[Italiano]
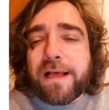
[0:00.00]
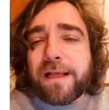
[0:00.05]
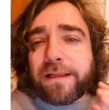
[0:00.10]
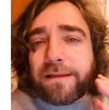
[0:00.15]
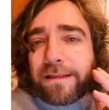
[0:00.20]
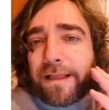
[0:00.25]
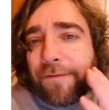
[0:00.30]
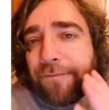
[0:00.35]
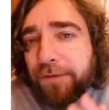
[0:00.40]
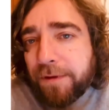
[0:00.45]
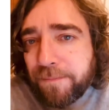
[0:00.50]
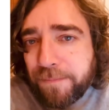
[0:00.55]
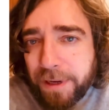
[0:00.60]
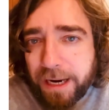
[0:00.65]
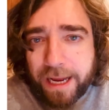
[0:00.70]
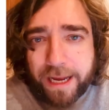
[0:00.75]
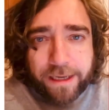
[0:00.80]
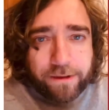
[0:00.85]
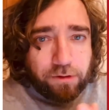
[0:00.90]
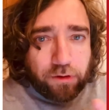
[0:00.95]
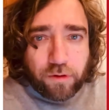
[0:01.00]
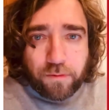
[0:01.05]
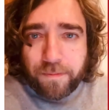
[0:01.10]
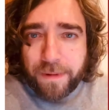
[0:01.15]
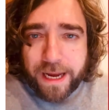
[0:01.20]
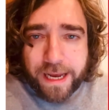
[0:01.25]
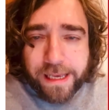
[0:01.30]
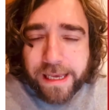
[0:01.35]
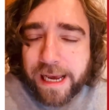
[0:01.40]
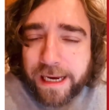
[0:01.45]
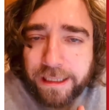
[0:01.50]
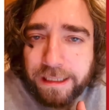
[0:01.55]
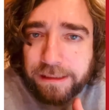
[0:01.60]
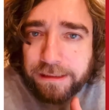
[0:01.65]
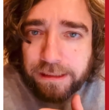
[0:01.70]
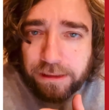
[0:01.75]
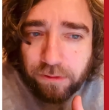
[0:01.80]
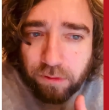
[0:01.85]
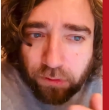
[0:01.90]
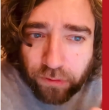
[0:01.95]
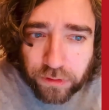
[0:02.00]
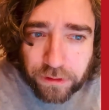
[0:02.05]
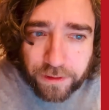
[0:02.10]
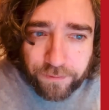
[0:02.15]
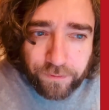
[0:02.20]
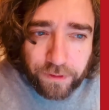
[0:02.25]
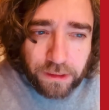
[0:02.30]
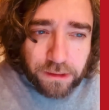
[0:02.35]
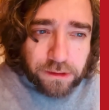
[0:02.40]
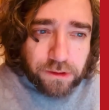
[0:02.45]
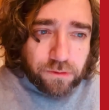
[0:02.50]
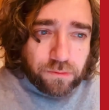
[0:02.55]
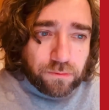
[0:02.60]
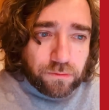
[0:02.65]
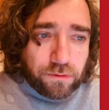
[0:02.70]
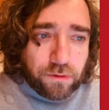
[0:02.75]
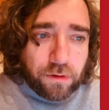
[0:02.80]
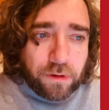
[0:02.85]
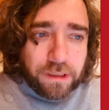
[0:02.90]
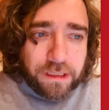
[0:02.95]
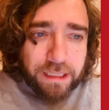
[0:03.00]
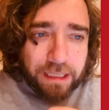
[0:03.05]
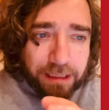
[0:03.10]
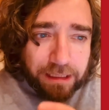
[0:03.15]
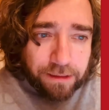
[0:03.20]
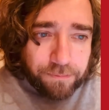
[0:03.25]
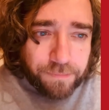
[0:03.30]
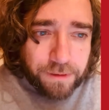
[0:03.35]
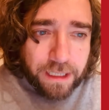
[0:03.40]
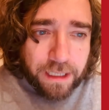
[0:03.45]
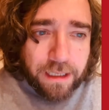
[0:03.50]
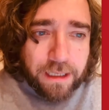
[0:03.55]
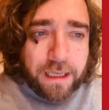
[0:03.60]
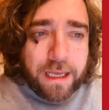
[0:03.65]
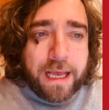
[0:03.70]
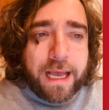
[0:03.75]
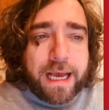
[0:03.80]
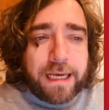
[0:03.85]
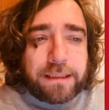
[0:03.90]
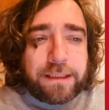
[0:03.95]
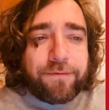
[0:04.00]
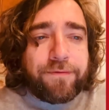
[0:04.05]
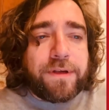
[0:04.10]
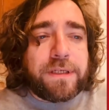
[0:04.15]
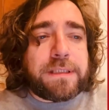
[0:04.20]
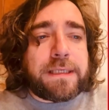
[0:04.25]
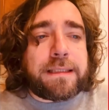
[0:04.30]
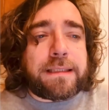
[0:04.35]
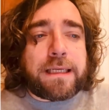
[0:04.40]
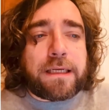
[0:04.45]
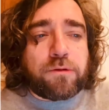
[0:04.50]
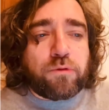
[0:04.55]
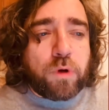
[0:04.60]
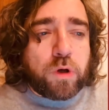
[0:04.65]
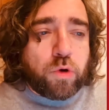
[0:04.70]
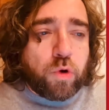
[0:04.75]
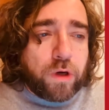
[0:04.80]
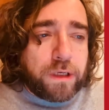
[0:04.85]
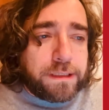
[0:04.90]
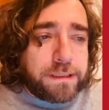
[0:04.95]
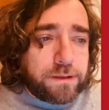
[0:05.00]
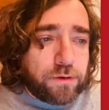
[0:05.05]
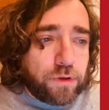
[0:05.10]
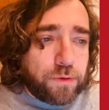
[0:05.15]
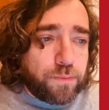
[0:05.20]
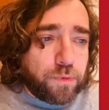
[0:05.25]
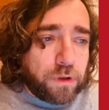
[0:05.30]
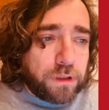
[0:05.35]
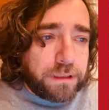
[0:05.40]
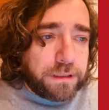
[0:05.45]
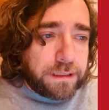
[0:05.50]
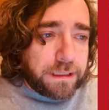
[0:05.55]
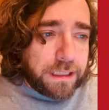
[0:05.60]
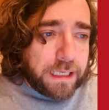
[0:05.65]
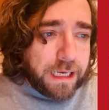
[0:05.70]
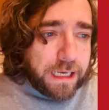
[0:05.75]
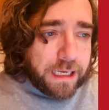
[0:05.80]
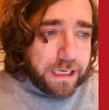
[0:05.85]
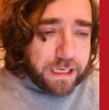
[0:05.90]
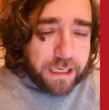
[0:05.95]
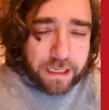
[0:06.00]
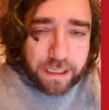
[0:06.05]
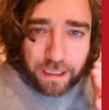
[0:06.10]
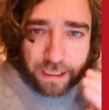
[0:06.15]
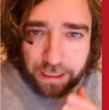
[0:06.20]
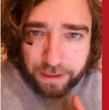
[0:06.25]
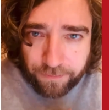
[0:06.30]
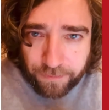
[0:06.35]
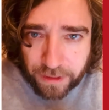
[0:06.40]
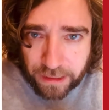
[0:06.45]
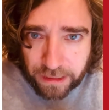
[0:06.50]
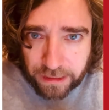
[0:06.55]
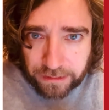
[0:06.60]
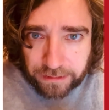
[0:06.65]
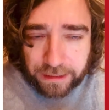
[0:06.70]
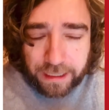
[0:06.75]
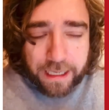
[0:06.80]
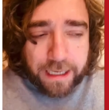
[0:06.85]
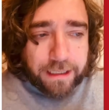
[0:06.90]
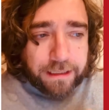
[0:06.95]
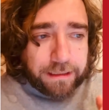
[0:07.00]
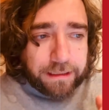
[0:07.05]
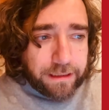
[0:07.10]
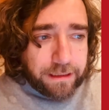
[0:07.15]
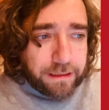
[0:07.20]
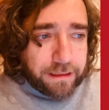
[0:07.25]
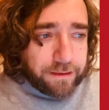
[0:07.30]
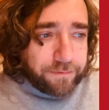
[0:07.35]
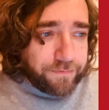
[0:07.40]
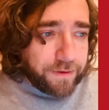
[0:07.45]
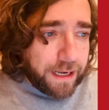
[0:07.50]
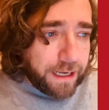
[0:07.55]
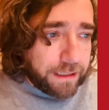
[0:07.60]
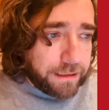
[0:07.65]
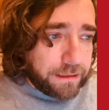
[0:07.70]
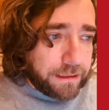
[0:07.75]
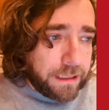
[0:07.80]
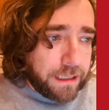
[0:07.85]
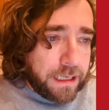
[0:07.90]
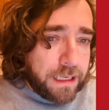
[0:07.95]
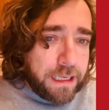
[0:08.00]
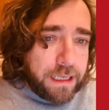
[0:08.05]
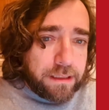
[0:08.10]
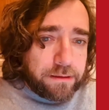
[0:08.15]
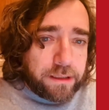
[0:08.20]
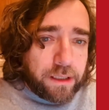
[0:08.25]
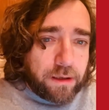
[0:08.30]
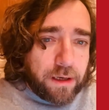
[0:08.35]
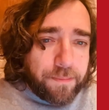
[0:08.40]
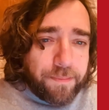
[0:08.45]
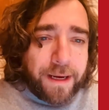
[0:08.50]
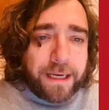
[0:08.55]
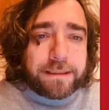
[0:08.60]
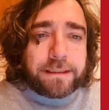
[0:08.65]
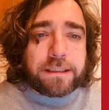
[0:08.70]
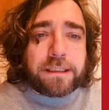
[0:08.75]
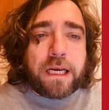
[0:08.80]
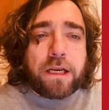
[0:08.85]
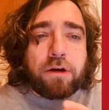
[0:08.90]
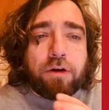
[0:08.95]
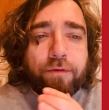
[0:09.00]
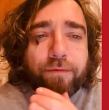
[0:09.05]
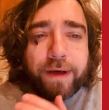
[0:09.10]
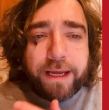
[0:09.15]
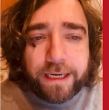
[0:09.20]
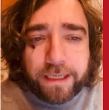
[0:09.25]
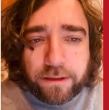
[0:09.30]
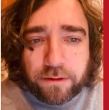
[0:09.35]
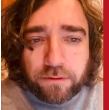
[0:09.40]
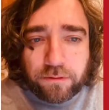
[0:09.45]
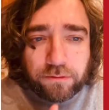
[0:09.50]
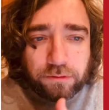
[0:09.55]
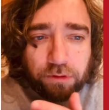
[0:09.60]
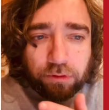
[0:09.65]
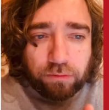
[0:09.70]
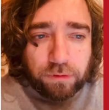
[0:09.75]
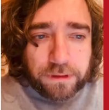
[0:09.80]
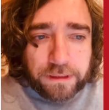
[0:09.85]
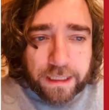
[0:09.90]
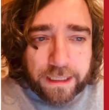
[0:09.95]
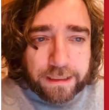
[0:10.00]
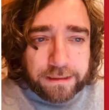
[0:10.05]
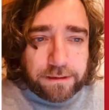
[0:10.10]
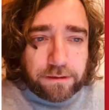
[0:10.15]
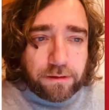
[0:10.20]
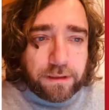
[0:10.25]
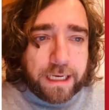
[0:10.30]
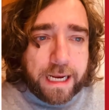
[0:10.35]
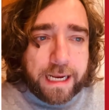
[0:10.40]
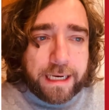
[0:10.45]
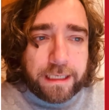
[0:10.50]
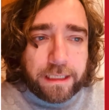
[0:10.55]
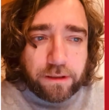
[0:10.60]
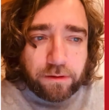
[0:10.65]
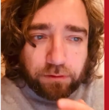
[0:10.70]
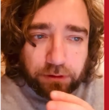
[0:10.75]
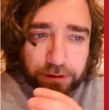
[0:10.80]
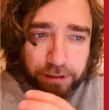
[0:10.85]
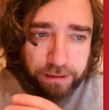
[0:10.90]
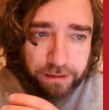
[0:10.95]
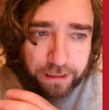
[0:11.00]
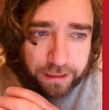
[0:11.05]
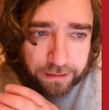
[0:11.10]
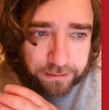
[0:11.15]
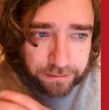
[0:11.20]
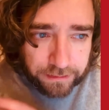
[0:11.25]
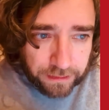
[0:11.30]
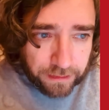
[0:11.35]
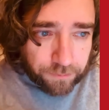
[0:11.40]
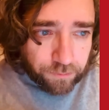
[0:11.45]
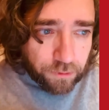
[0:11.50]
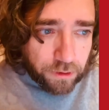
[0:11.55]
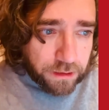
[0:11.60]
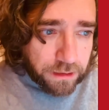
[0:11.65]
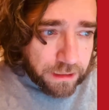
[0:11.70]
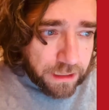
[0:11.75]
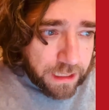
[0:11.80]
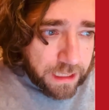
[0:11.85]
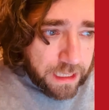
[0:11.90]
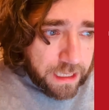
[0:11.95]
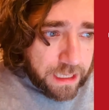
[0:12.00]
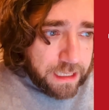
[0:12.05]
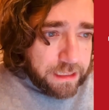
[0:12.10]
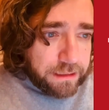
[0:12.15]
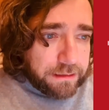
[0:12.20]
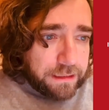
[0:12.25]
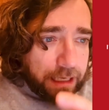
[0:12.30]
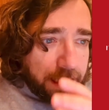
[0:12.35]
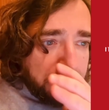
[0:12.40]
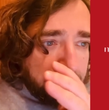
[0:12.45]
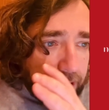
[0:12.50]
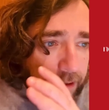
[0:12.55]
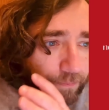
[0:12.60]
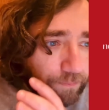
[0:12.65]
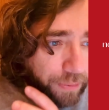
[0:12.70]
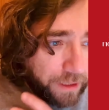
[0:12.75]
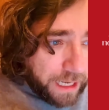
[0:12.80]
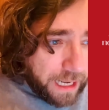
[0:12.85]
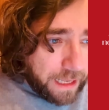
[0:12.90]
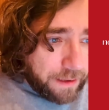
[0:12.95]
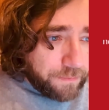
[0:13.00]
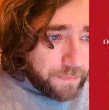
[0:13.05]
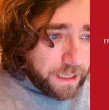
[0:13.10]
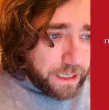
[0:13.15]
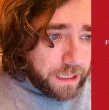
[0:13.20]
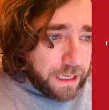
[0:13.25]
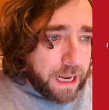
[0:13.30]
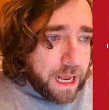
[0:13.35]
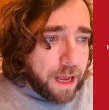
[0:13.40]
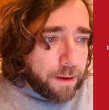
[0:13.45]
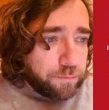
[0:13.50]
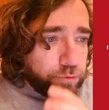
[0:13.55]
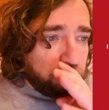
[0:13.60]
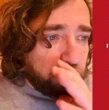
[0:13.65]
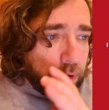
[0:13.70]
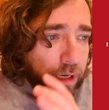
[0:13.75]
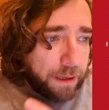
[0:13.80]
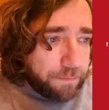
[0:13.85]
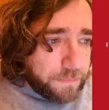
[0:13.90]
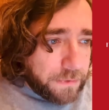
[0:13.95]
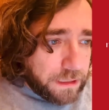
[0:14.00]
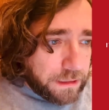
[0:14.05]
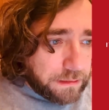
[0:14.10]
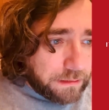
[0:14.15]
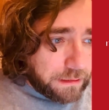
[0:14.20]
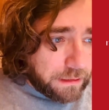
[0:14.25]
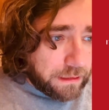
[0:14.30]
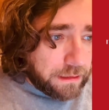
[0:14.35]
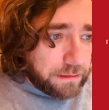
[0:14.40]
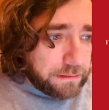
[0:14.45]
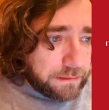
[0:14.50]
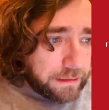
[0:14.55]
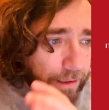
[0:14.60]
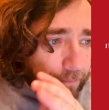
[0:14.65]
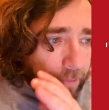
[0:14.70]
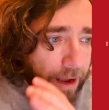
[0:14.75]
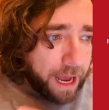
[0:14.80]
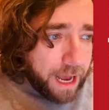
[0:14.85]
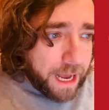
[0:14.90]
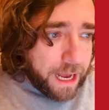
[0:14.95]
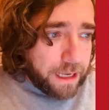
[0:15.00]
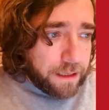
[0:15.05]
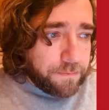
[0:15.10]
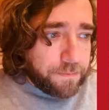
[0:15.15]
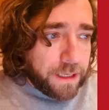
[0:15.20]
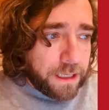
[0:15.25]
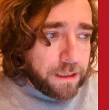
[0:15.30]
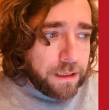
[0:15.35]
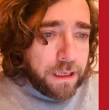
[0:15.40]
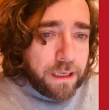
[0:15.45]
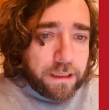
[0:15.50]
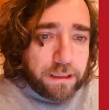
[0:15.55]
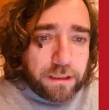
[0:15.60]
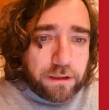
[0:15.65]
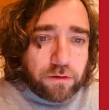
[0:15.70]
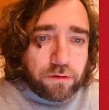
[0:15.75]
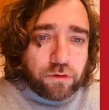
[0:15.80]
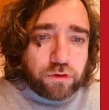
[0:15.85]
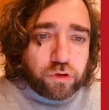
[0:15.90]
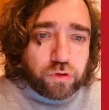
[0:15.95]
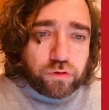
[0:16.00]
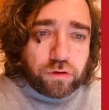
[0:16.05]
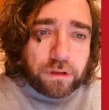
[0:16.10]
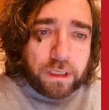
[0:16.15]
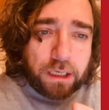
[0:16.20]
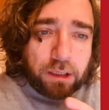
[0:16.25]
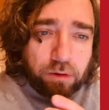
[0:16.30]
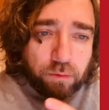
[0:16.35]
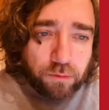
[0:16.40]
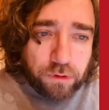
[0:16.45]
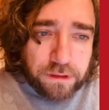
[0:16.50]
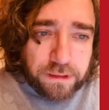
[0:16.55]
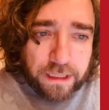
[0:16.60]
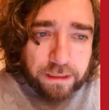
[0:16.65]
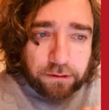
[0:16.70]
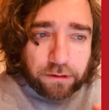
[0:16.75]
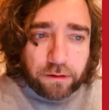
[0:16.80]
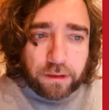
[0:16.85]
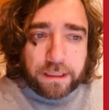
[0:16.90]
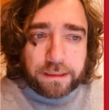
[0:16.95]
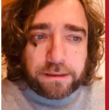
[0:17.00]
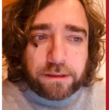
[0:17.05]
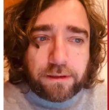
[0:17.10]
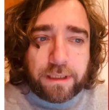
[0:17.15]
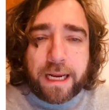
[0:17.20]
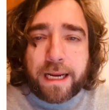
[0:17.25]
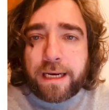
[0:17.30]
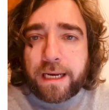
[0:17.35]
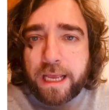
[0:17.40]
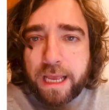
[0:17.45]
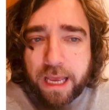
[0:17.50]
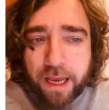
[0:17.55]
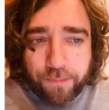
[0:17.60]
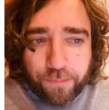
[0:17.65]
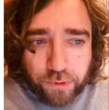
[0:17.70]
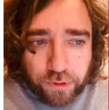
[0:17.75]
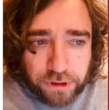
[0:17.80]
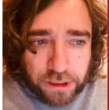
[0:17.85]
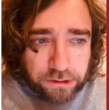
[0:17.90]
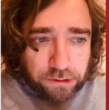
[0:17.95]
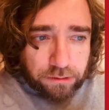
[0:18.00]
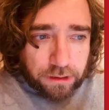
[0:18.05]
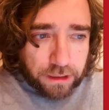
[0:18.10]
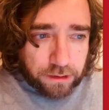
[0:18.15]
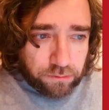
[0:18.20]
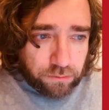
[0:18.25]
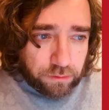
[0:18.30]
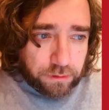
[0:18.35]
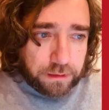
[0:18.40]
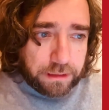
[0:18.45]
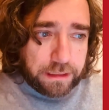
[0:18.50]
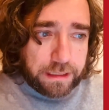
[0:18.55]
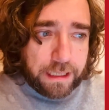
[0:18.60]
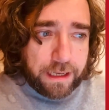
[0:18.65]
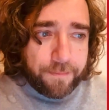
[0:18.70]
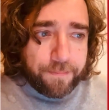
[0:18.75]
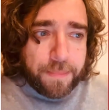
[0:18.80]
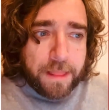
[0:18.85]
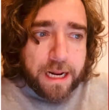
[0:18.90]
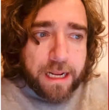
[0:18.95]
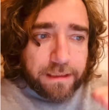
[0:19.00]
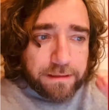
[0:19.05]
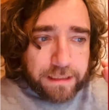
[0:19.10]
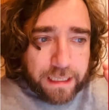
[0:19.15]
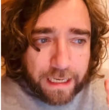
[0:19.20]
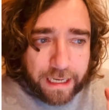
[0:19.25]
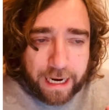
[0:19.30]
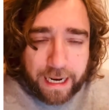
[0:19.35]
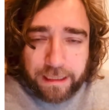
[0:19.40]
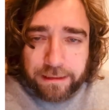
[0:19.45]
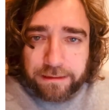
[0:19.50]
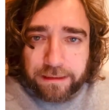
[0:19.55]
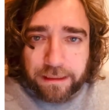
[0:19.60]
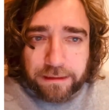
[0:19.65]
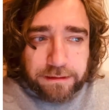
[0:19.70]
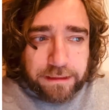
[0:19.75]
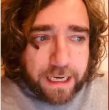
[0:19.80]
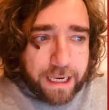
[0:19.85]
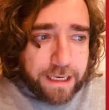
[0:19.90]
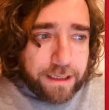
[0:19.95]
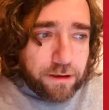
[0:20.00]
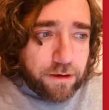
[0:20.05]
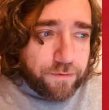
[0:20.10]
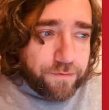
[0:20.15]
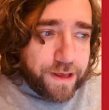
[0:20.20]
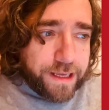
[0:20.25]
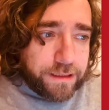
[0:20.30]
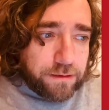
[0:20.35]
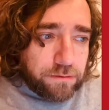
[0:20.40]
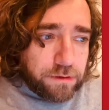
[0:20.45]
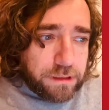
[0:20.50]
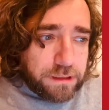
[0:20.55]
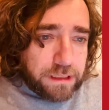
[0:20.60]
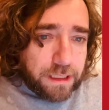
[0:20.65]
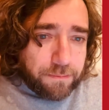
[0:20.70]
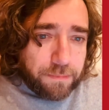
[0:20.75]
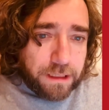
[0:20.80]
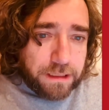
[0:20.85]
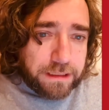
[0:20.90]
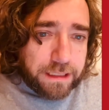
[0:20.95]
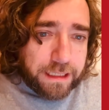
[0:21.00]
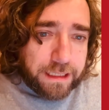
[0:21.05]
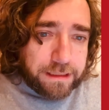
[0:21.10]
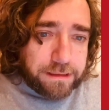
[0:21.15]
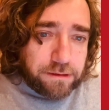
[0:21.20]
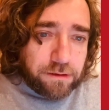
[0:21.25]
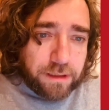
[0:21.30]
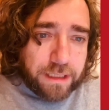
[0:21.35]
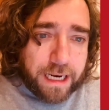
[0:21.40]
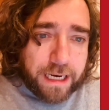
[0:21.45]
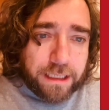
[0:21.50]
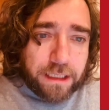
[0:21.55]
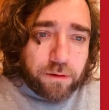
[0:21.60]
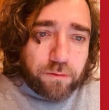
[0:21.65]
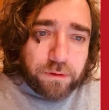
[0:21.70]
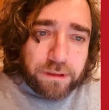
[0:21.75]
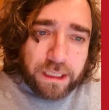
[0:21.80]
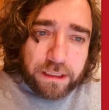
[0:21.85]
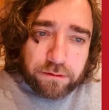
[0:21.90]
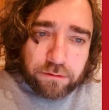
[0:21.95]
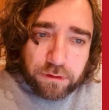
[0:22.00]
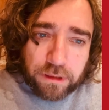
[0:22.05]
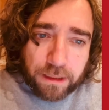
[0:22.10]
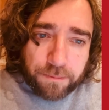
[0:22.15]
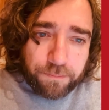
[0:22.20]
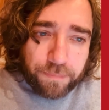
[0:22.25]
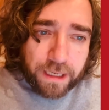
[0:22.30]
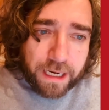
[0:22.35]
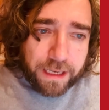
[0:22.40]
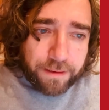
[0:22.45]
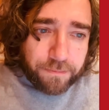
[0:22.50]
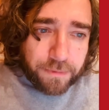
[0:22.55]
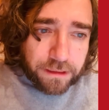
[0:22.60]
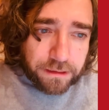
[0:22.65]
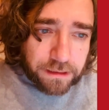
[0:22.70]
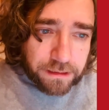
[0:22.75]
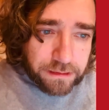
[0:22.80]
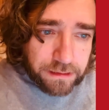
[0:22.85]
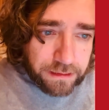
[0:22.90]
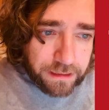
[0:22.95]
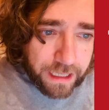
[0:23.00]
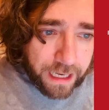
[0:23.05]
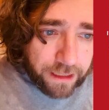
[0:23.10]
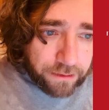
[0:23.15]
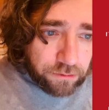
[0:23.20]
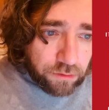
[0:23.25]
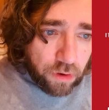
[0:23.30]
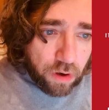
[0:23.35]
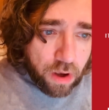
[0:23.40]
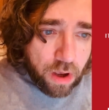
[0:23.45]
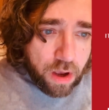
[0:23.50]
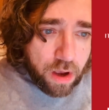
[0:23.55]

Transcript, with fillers: Da febbraio ormai, anche se non lo scrive nessuno, la Libia è divisa tra due coalizioni politiche e militari rivali. Da una parte c'è il governo di unità nazionale con sede a Tripoli del premier Hamid Dabhaib, riconosciuto dalle comunità internazionali e appoggiato dalla Turchia. Dall'altra c'è il governo di stabilità nazionale guidato dal premier designato